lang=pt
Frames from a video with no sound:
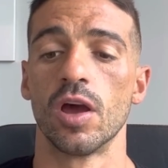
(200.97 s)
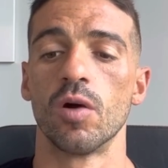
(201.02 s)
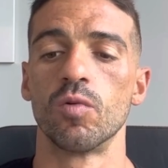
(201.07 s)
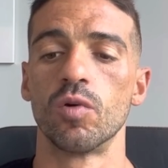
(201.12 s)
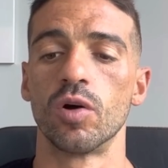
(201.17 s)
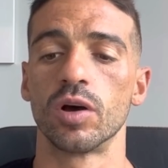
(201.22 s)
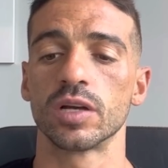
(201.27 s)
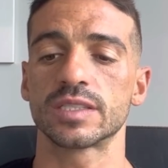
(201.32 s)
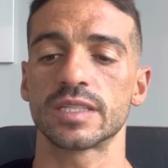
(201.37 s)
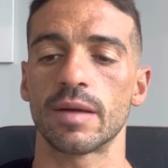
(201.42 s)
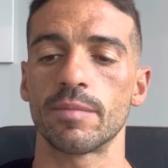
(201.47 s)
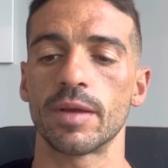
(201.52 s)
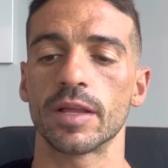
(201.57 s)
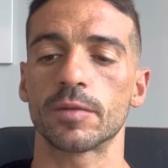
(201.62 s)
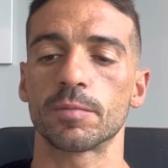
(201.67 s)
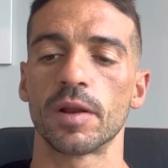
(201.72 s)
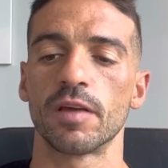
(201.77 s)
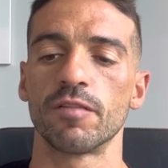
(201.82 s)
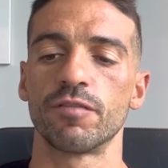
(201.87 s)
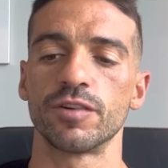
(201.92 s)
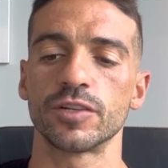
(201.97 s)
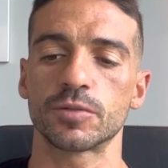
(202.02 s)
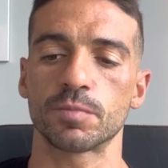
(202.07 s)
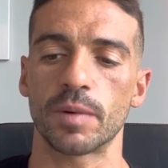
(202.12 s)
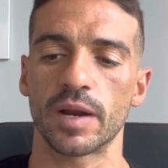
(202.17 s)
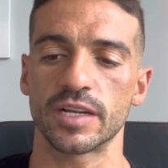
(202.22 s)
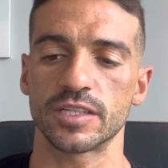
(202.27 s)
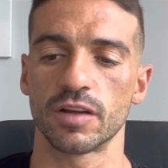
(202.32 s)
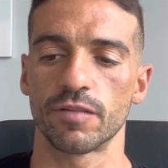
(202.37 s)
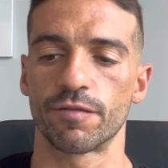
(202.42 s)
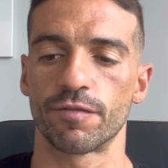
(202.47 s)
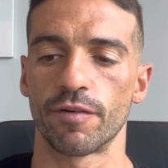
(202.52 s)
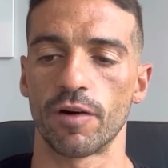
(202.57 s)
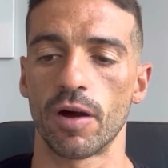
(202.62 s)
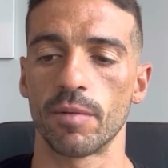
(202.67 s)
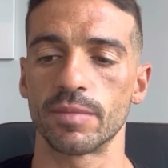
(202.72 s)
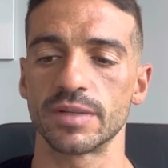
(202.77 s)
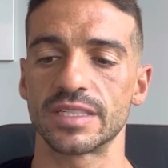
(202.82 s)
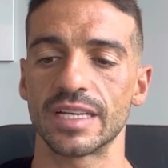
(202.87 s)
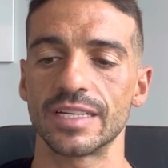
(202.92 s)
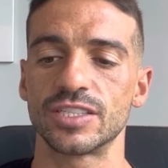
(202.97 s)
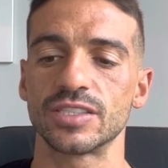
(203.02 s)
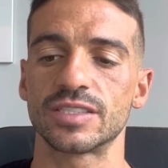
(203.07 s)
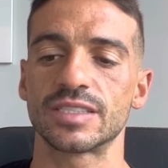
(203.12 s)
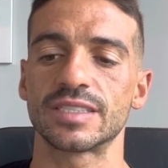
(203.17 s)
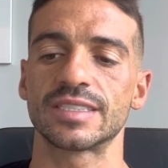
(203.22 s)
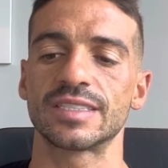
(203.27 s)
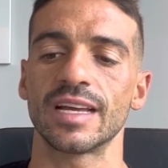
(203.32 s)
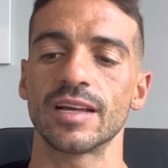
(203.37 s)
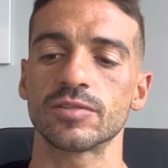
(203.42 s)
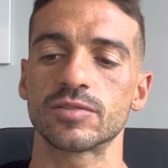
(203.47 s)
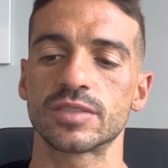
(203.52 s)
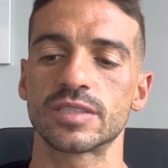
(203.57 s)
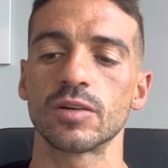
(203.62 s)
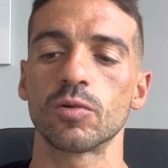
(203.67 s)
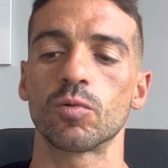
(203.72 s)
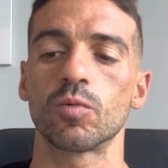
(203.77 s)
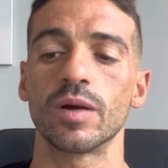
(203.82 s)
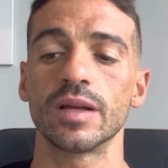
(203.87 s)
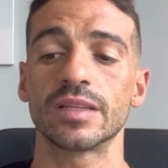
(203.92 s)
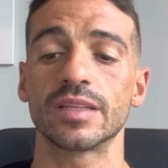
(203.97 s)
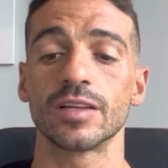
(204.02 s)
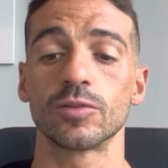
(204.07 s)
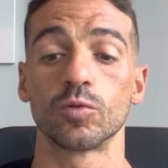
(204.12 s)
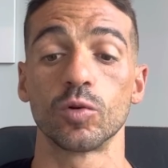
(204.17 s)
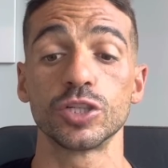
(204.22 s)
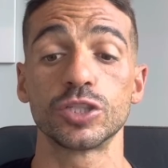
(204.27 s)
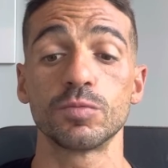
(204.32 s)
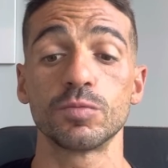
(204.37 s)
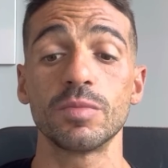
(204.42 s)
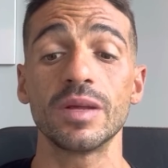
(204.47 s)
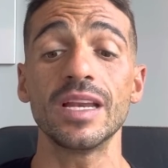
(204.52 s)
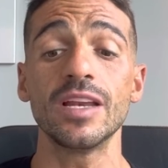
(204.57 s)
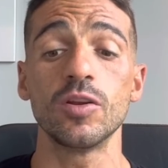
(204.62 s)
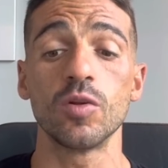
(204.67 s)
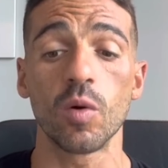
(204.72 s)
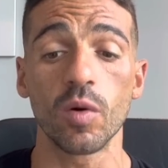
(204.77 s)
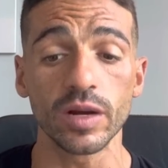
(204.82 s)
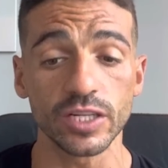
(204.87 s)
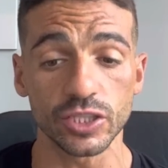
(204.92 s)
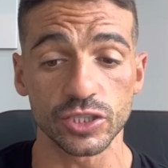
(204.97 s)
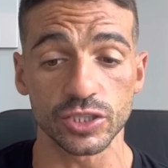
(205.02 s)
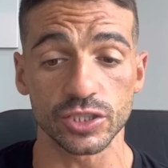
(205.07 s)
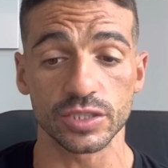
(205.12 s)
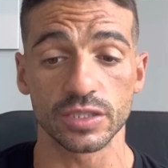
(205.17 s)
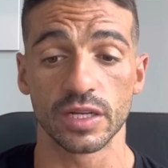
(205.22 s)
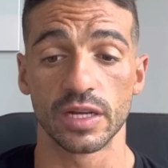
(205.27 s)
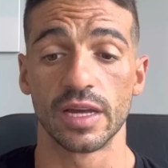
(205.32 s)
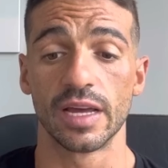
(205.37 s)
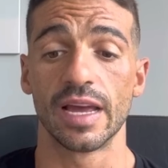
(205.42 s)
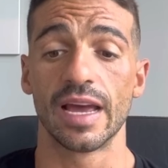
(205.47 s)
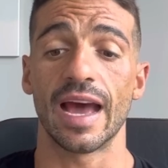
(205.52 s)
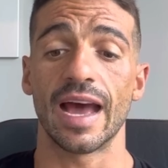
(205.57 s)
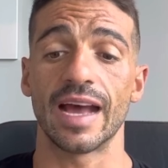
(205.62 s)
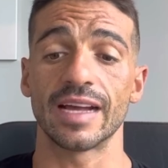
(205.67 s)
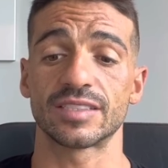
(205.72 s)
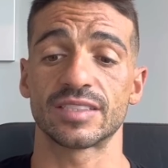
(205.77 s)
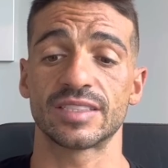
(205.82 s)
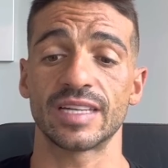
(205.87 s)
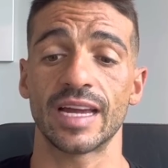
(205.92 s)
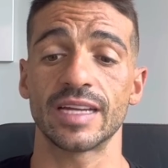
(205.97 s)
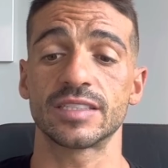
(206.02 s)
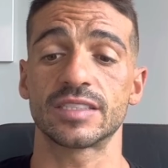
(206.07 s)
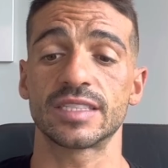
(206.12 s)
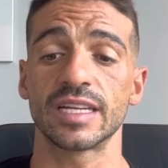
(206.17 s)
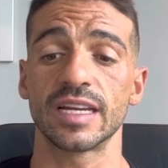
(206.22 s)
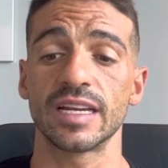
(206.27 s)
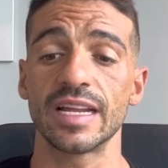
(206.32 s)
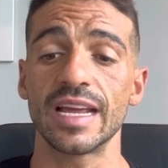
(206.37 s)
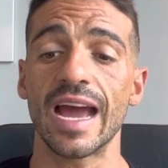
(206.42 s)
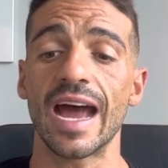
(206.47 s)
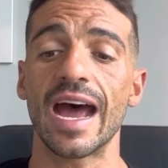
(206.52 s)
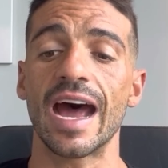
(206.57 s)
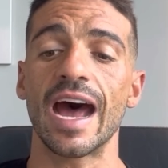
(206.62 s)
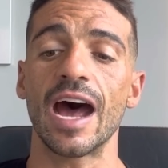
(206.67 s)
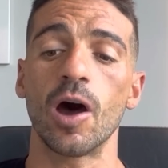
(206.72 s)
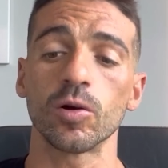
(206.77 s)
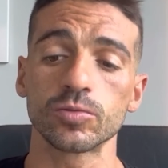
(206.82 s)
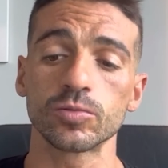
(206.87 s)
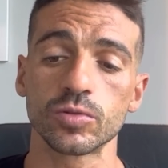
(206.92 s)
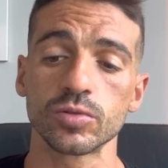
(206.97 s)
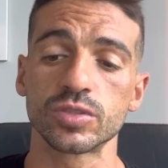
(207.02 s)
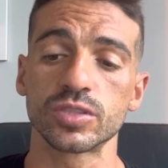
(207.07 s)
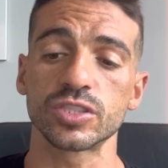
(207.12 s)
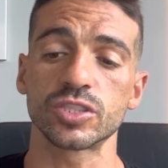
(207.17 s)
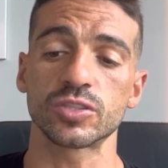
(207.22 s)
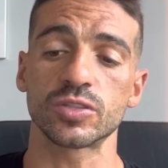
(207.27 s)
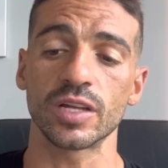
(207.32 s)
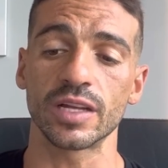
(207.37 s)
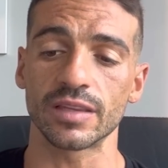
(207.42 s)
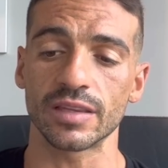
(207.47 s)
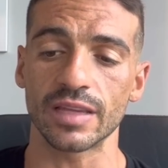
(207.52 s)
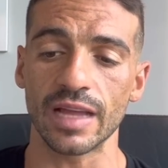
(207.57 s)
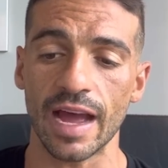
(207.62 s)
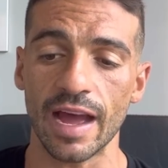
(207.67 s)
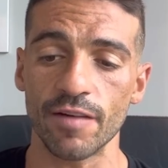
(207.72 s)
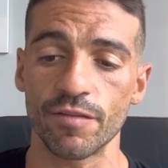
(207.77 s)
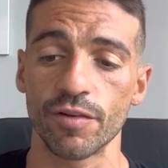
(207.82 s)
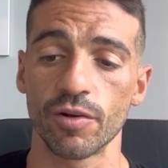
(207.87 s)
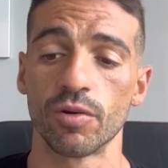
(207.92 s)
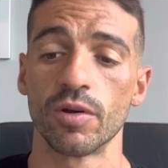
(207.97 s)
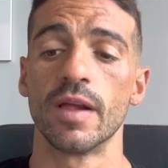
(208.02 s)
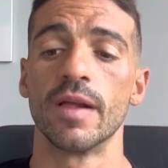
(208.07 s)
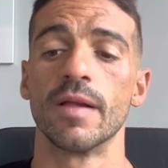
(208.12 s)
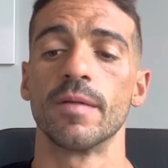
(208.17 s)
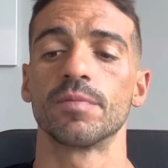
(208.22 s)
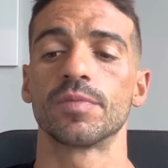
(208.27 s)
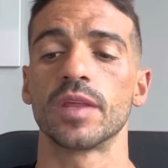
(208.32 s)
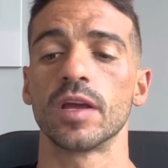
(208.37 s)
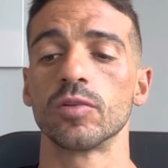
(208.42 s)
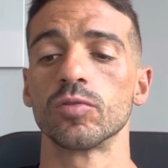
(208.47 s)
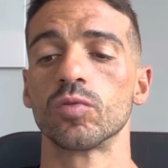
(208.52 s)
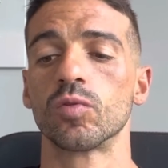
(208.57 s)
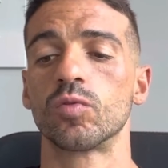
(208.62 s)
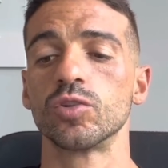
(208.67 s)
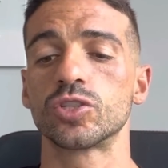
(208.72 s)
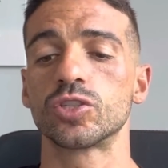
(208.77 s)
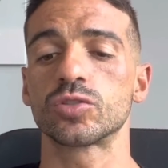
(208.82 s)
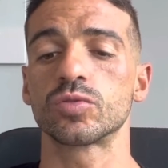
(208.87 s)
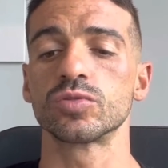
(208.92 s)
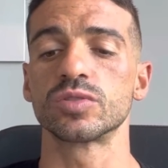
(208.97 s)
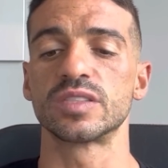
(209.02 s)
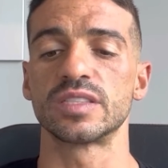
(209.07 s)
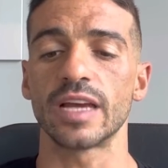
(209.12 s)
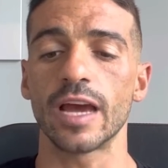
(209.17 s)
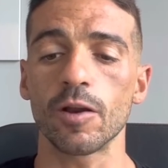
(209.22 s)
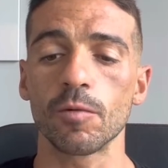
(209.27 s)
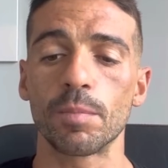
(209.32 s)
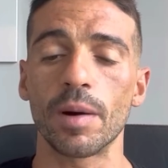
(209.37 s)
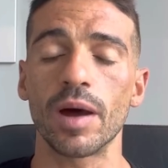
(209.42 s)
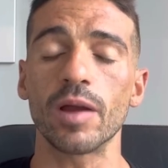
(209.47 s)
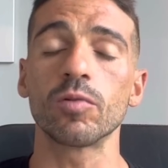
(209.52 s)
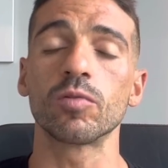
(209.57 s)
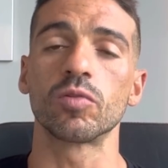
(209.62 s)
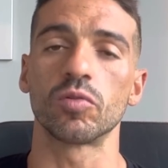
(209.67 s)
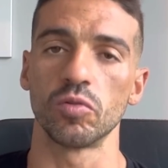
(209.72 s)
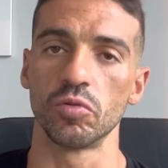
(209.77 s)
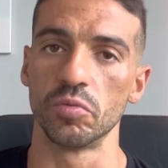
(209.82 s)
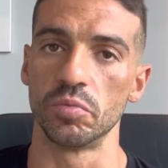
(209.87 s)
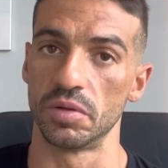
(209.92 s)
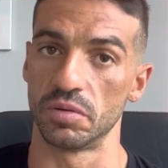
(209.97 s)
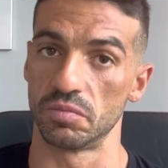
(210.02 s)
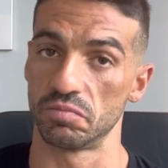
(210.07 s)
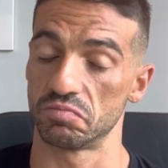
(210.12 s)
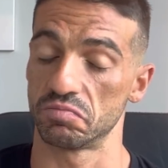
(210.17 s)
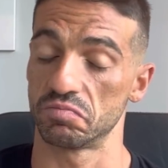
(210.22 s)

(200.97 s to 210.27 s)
O orçamento previsto para as reformas é de 152 milhões. A sede seria autossustentável, tendo custo zero para o clube.